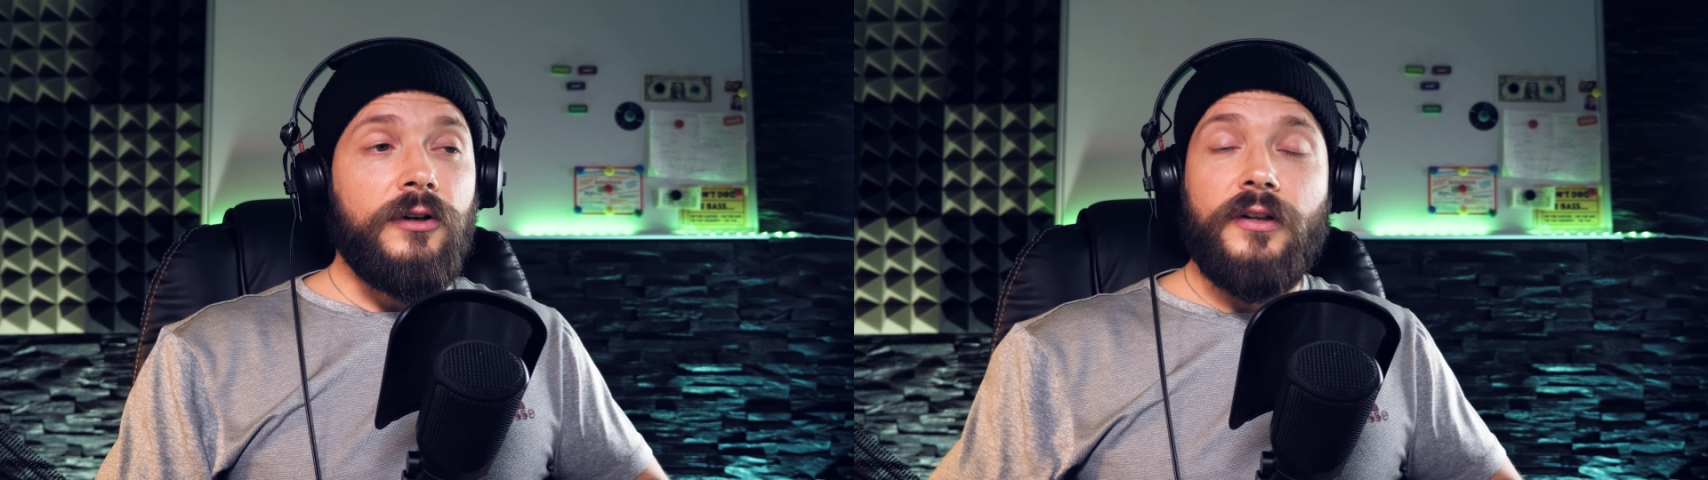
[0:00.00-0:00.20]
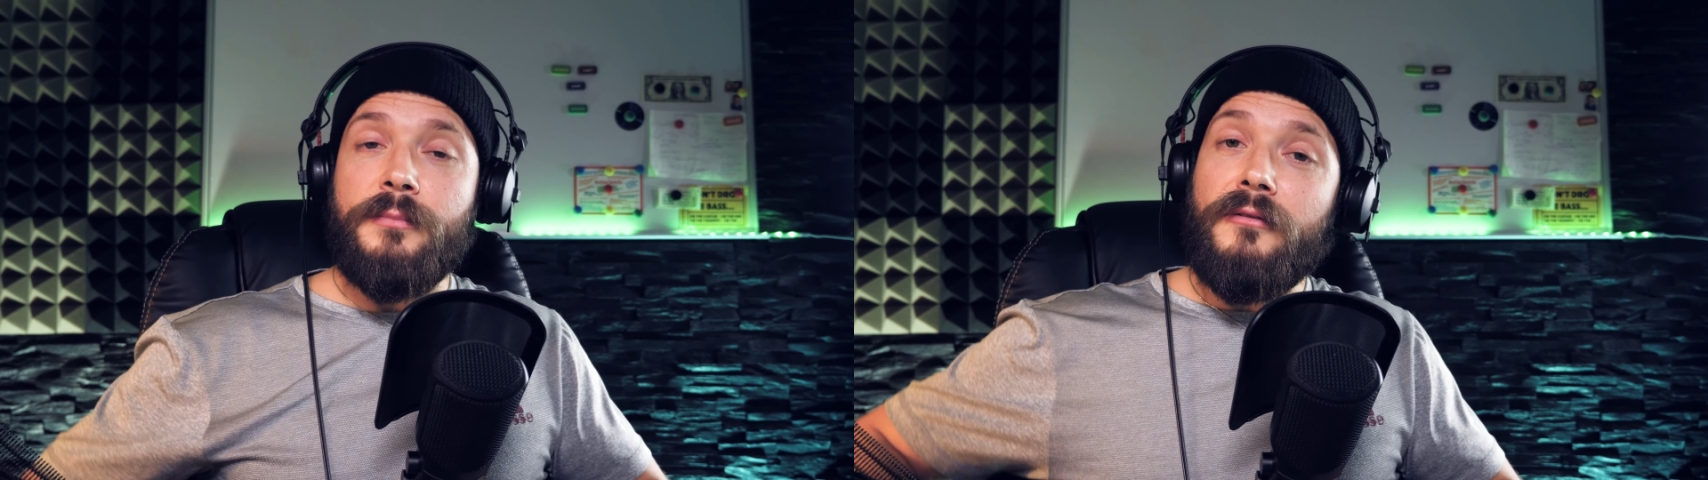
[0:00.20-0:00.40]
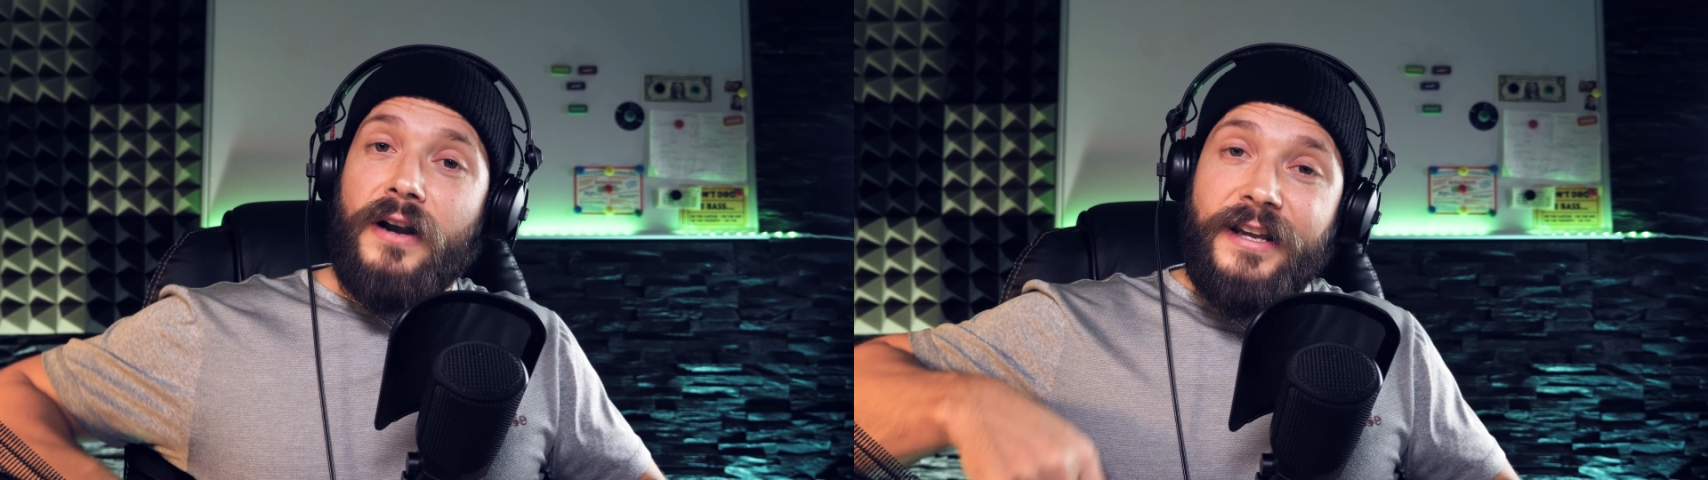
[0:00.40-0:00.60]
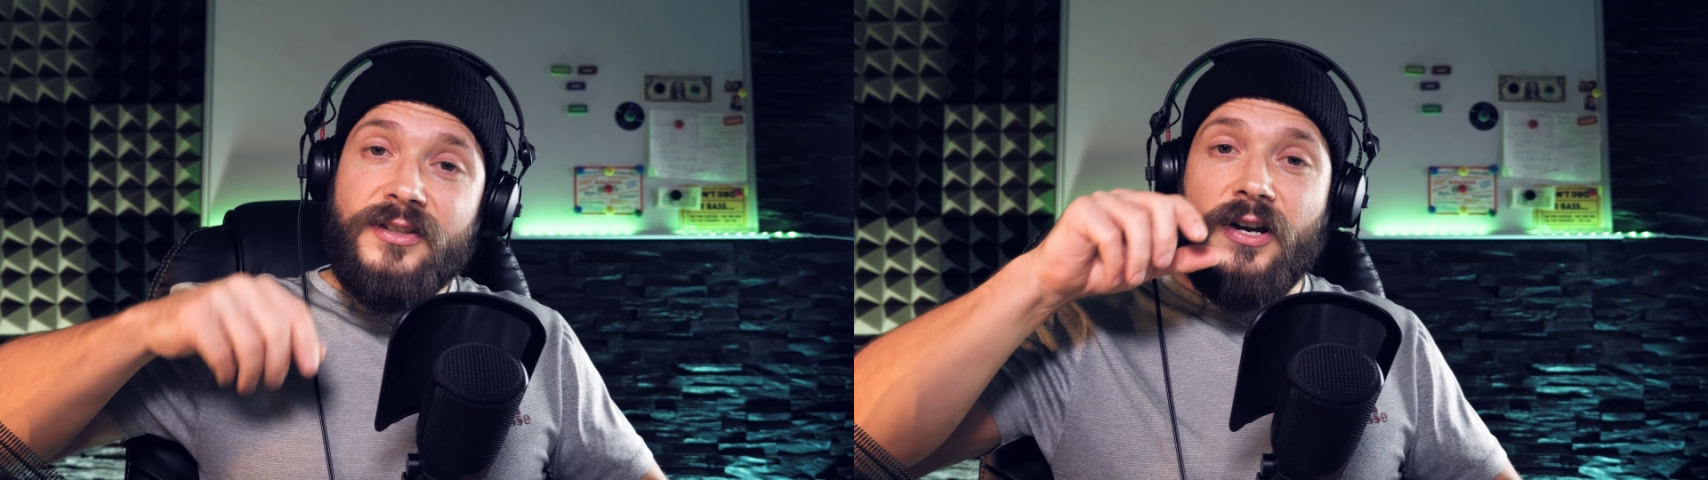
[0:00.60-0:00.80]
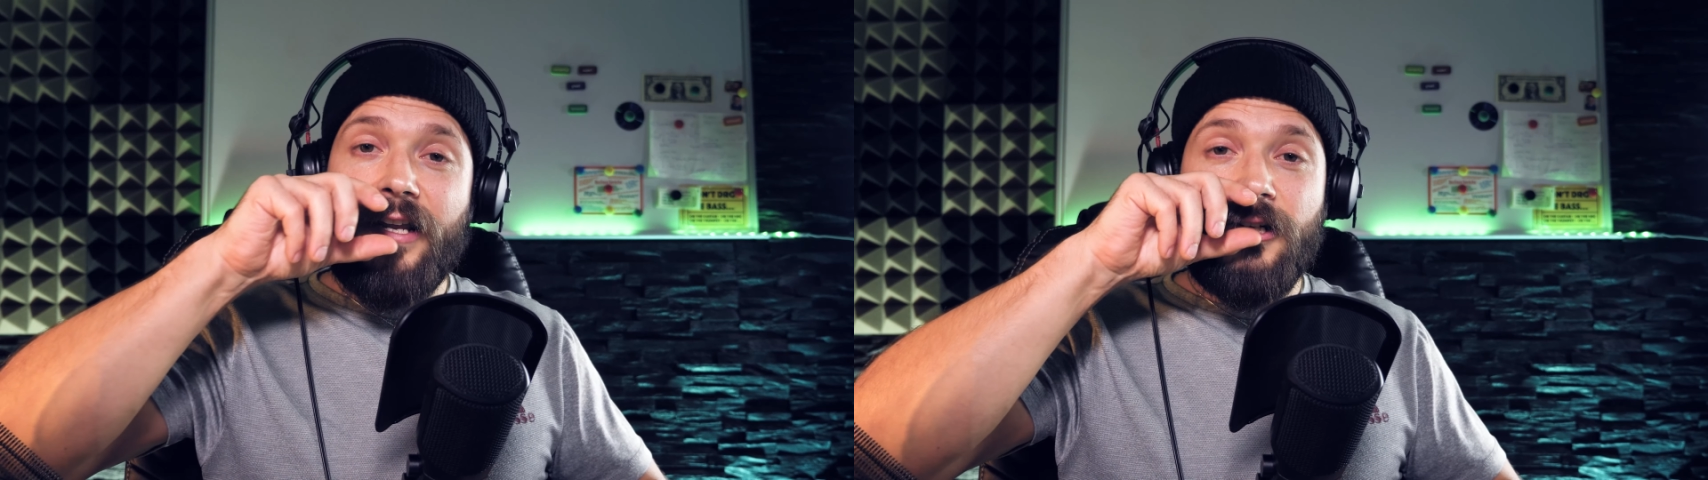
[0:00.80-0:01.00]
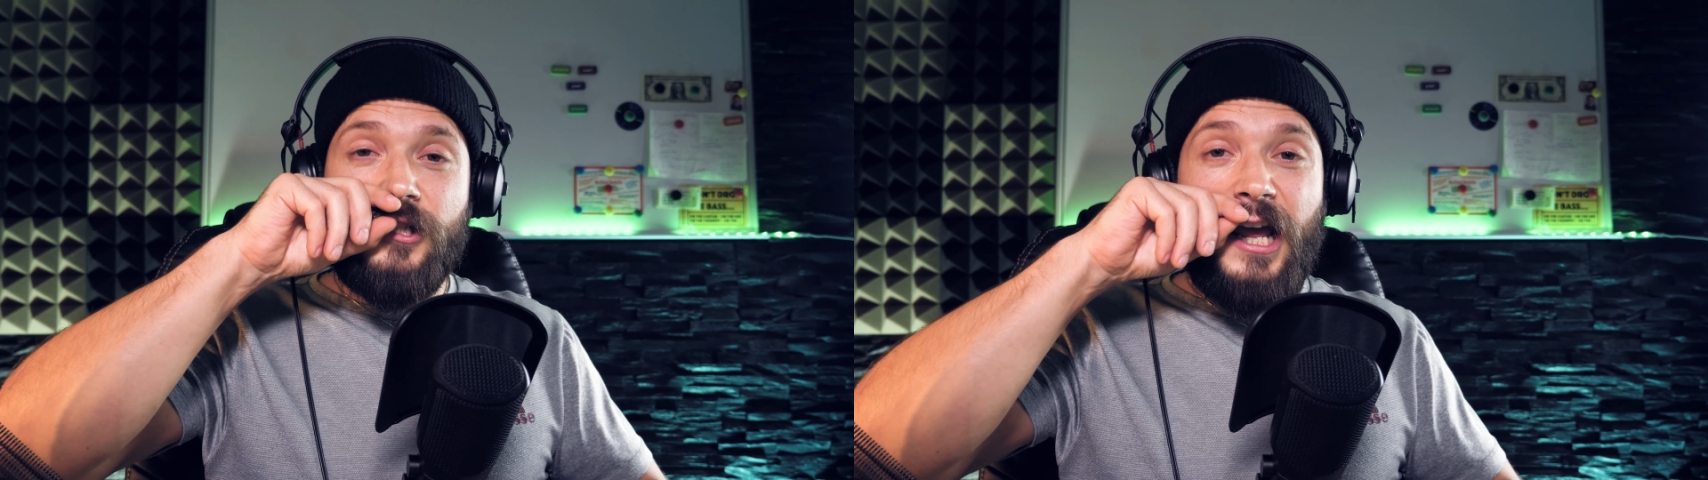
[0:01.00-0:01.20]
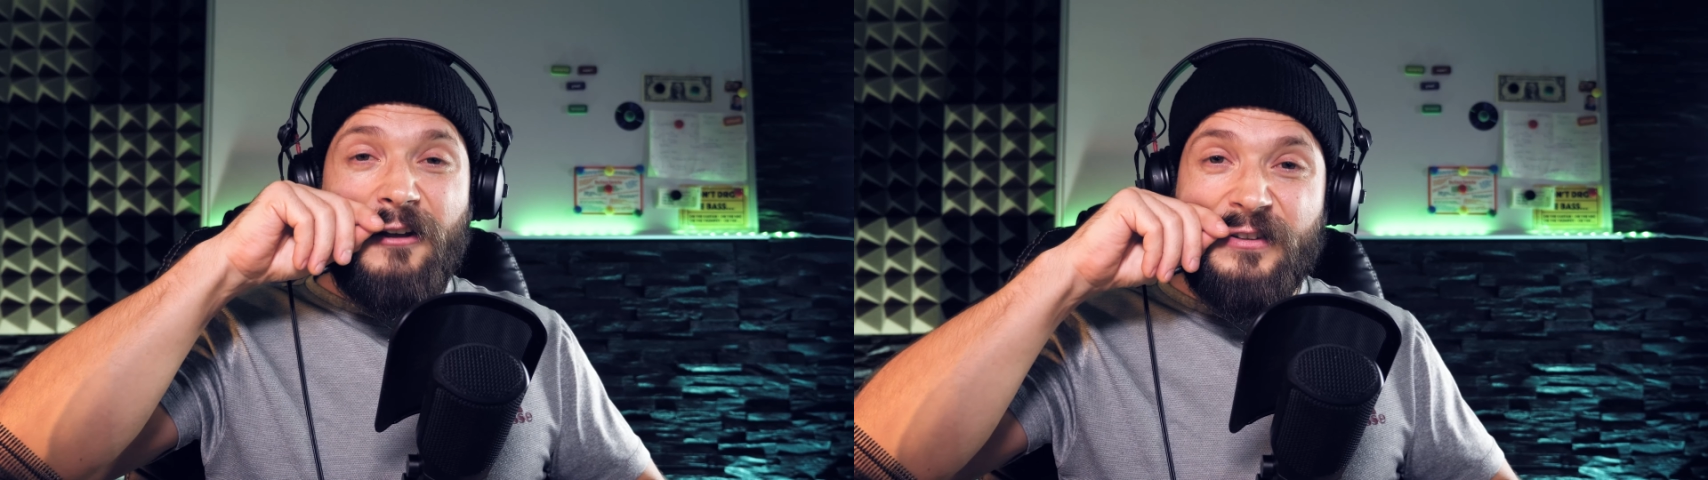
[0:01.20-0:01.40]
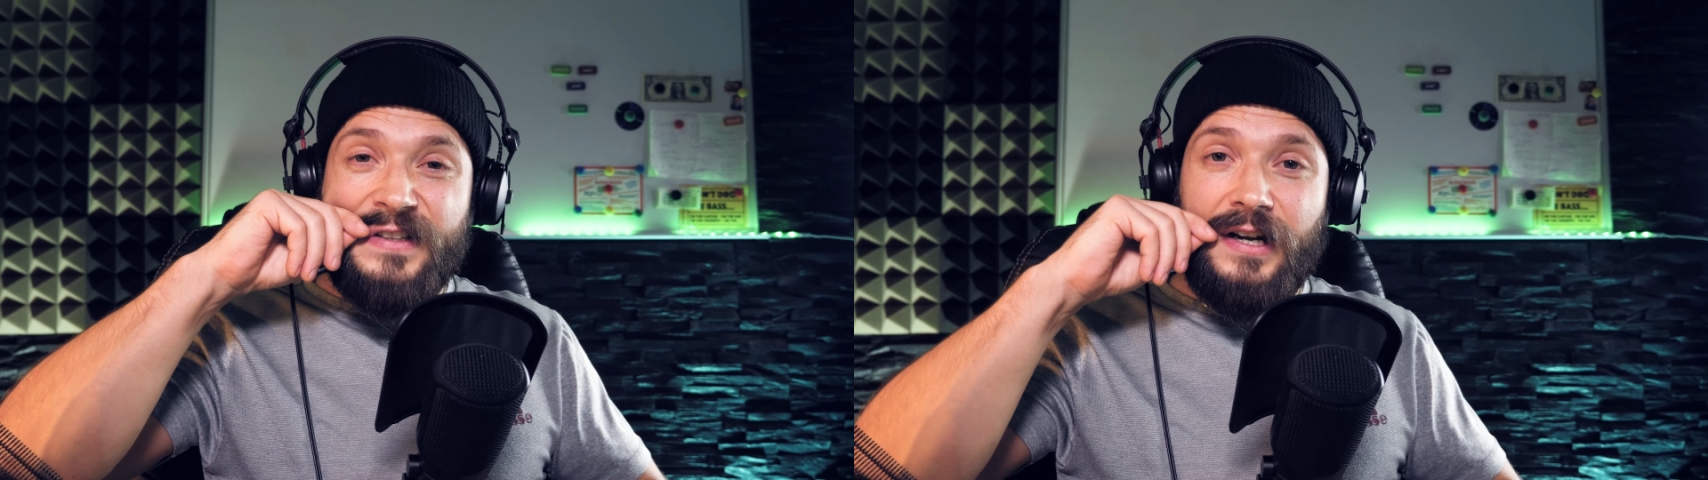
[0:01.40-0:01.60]
dass man vielleicht sogar eine
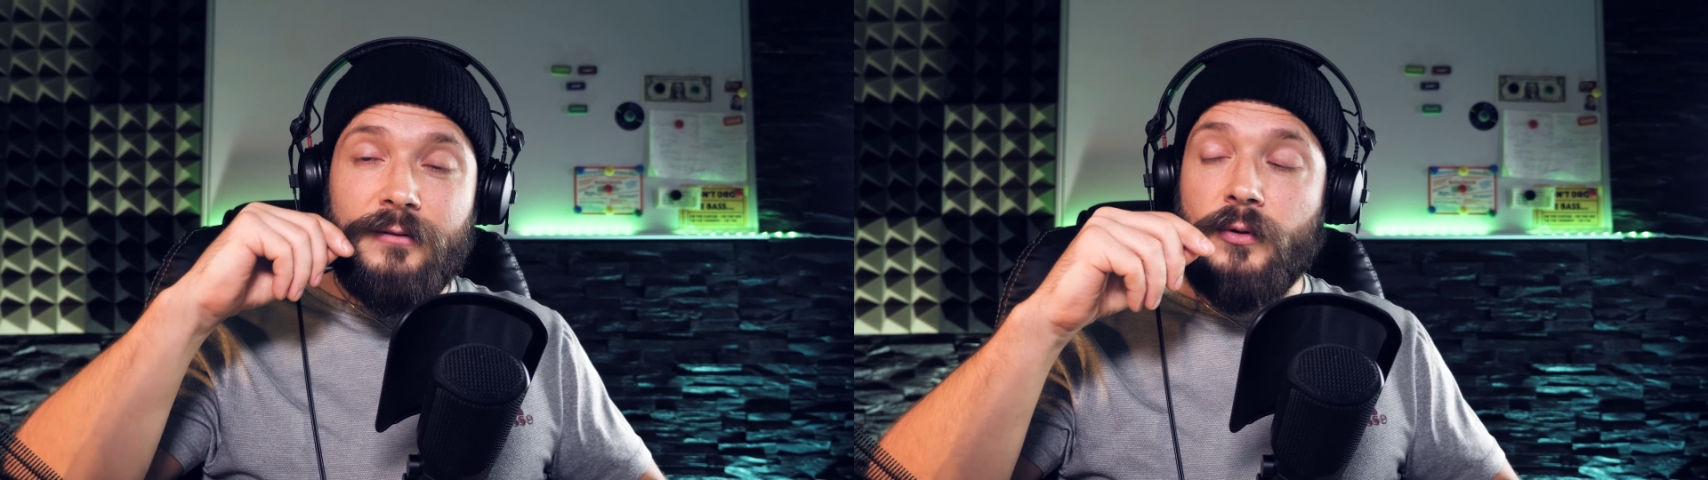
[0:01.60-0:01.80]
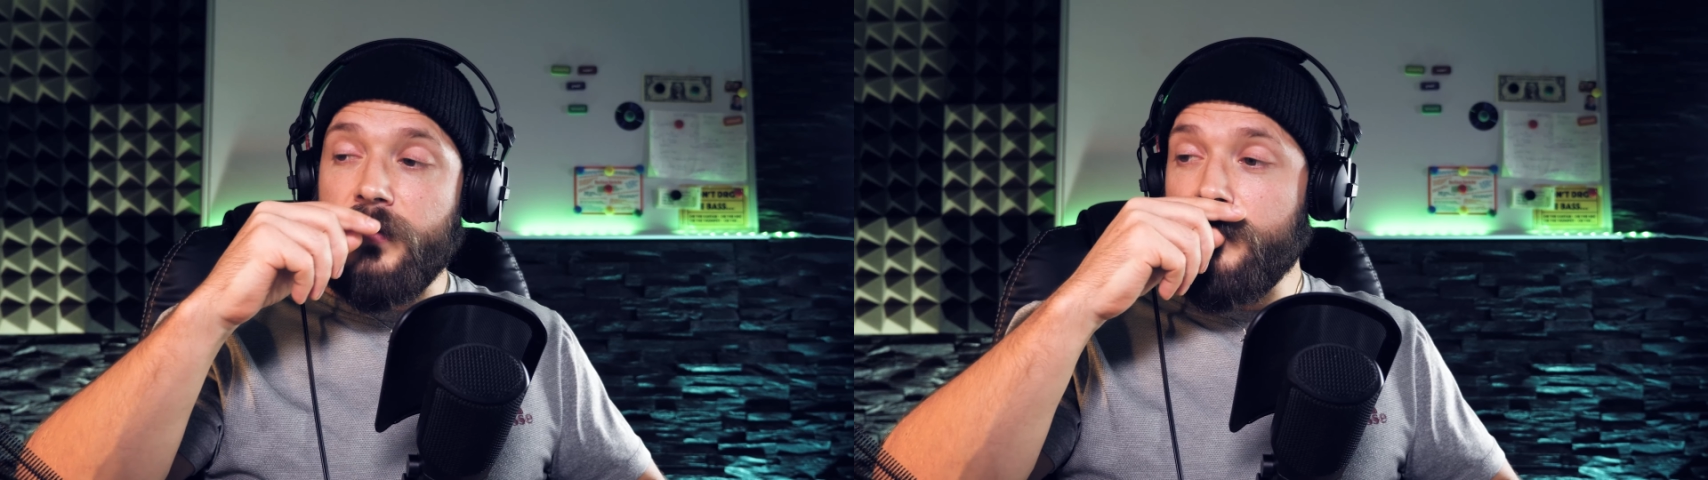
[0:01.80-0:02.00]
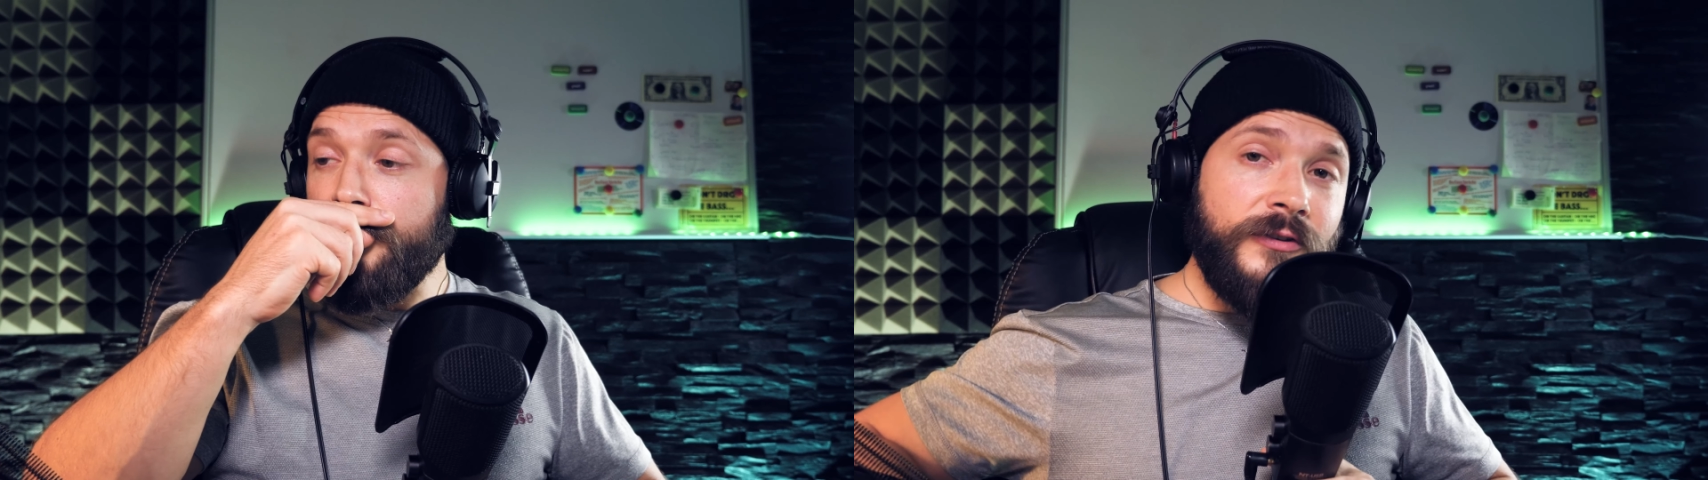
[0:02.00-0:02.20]
Strafe zahlt zahlen muss.